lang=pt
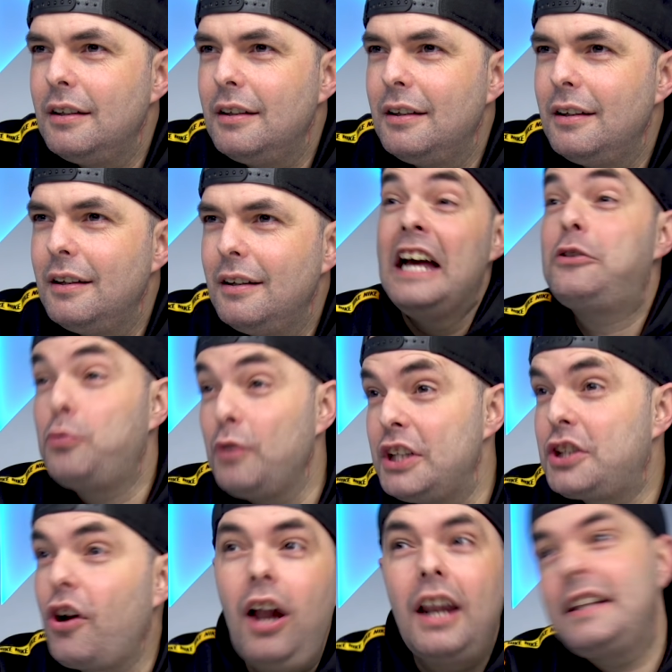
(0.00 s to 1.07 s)
Não. A tua
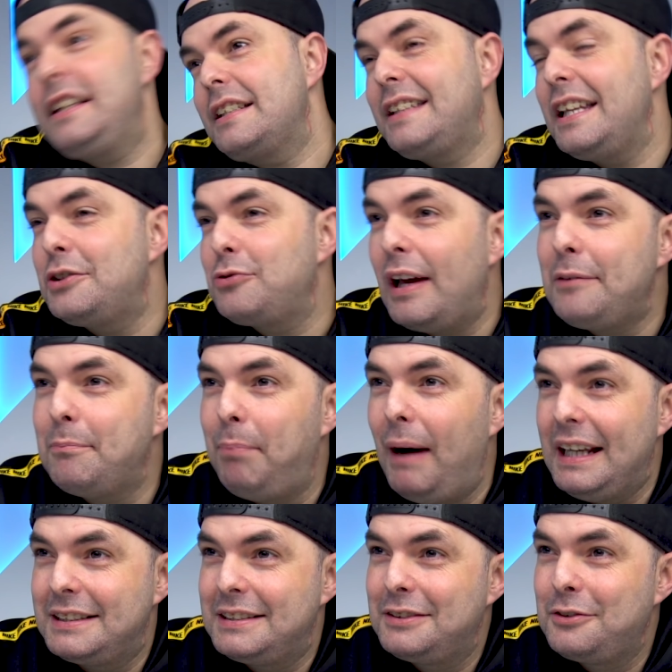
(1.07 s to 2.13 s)
escola diz que tens o ano
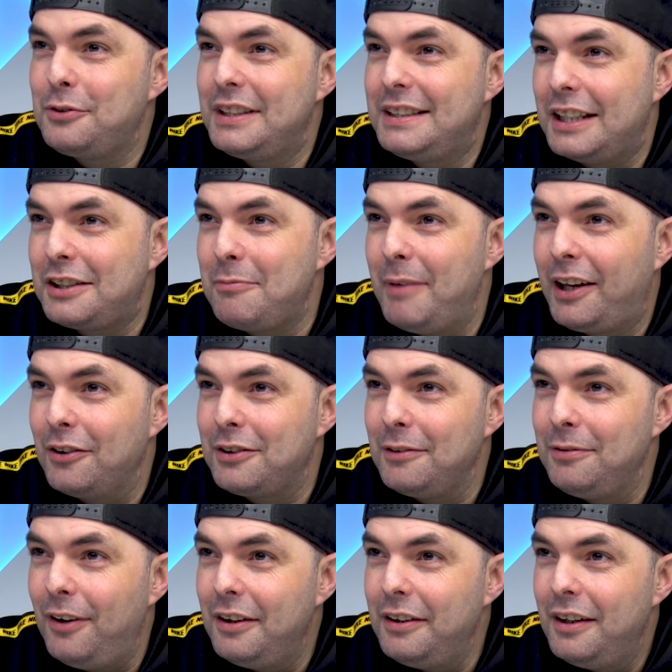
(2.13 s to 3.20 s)
passe tu disseste como é que é o
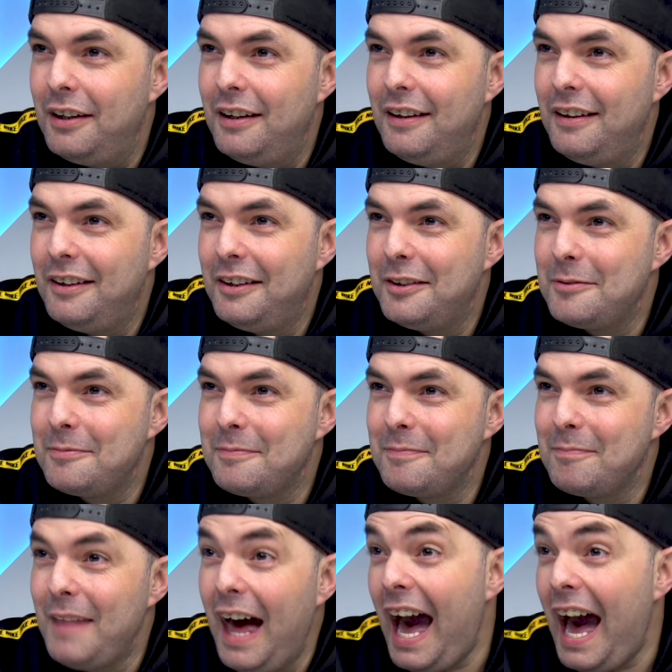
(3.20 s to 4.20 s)
telefone. Não.